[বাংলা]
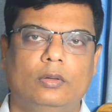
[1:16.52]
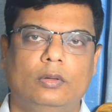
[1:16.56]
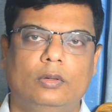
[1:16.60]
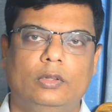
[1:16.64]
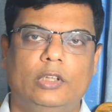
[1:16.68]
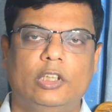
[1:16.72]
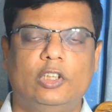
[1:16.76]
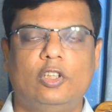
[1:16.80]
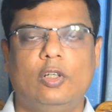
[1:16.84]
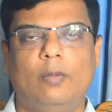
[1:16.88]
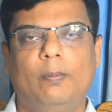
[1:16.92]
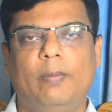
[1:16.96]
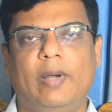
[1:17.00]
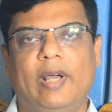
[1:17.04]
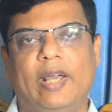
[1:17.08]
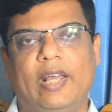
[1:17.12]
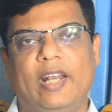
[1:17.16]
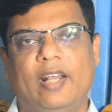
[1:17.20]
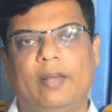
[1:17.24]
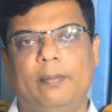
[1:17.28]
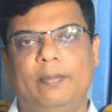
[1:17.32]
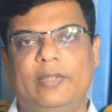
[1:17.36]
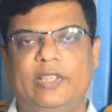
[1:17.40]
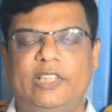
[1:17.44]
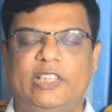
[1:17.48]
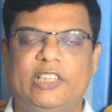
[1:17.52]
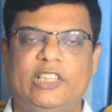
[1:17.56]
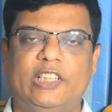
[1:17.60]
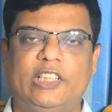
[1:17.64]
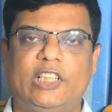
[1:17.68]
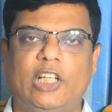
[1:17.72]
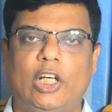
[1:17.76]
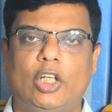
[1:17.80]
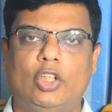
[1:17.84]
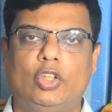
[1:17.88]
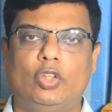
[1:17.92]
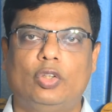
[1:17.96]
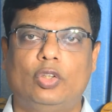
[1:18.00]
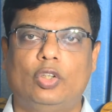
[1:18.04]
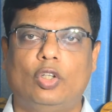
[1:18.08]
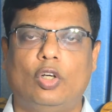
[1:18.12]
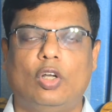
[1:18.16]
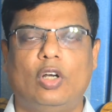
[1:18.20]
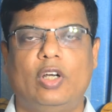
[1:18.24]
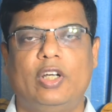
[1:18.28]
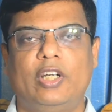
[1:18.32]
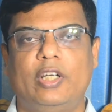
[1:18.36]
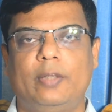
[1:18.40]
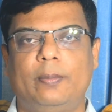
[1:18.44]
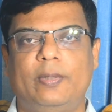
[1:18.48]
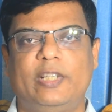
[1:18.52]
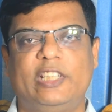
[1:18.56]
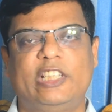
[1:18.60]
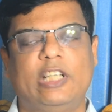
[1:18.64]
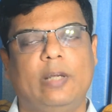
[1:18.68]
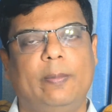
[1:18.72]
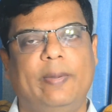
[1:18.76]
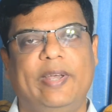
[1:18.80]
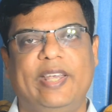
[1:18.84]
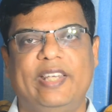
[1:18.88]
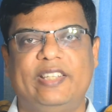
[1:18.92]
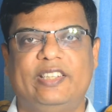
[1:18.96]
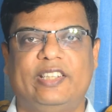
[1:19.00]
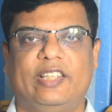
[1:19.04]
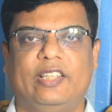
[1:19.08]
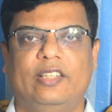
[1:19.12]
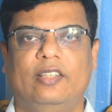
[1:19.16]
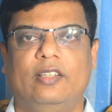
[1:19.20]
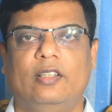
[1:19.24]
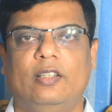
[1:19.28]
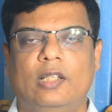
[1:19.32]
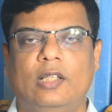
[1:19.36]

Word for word: যেসব ভাইয়েরা বিদেশে যাওয়ার জন্য অলরেডি ভিসা পেয়েছেন